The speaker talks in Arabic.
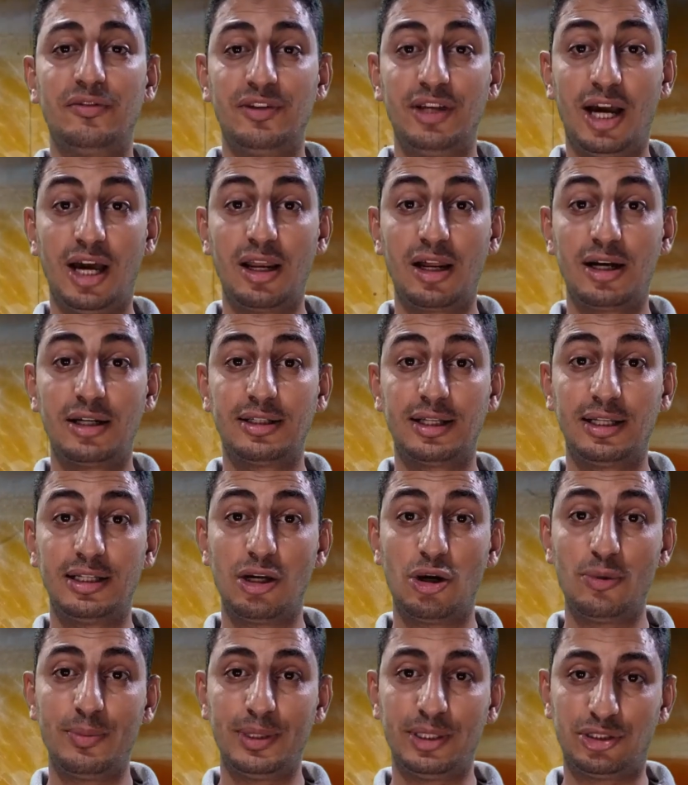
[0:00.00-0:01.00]
في حلقة
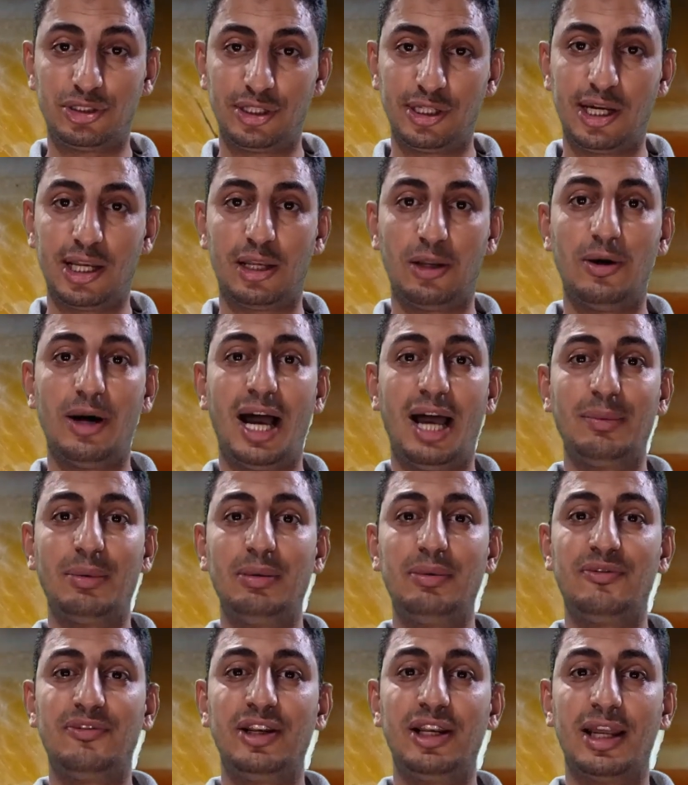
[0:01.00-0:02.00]
اليوم إن شاء الله
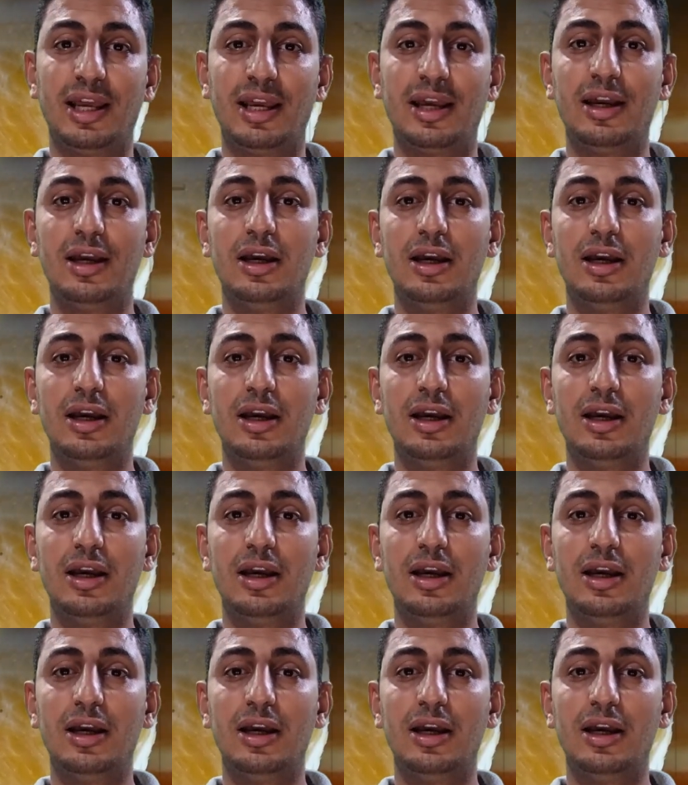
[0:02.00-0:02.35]
أحبابي في الله